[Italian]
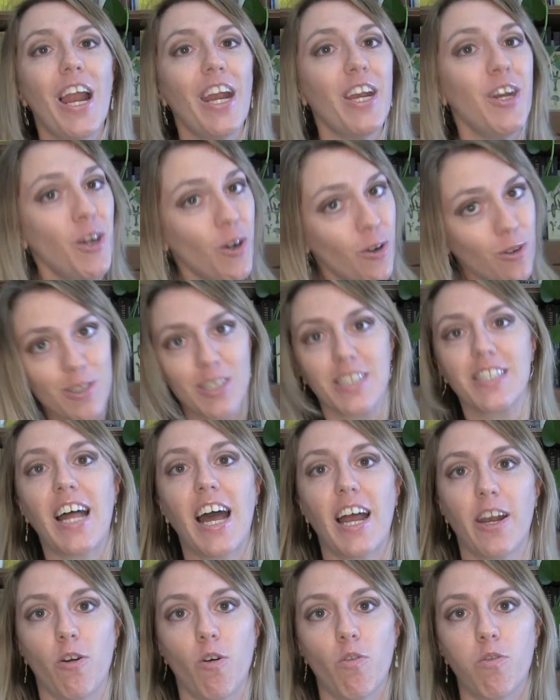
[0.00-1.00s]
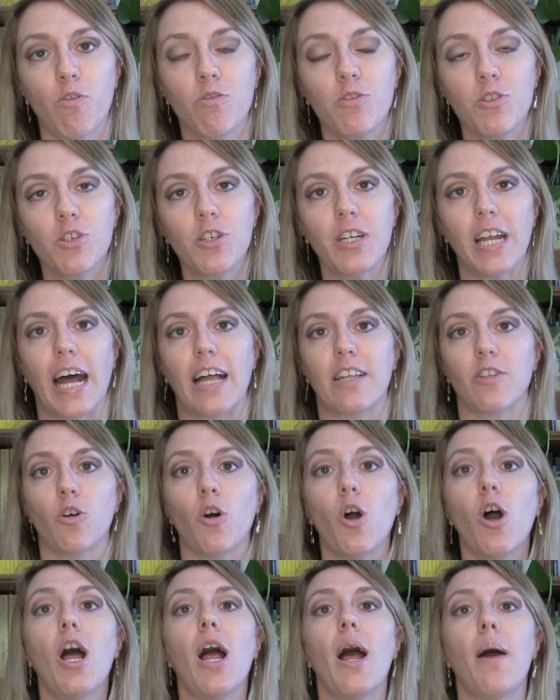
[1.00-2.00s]
non stanno
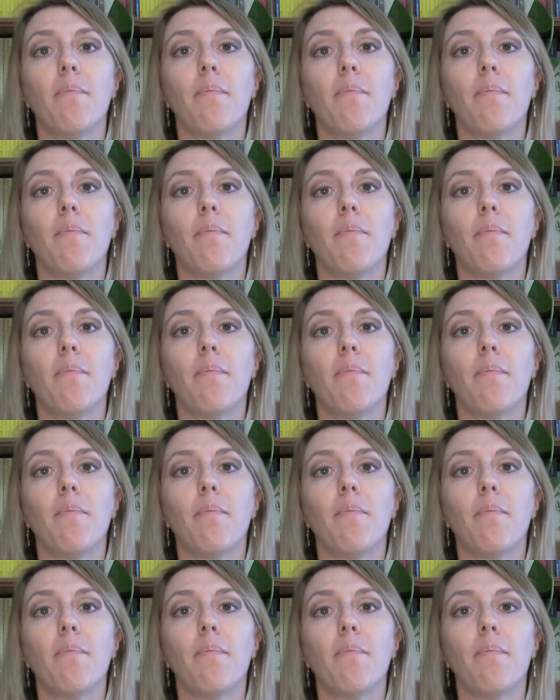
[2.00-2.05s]
funzionando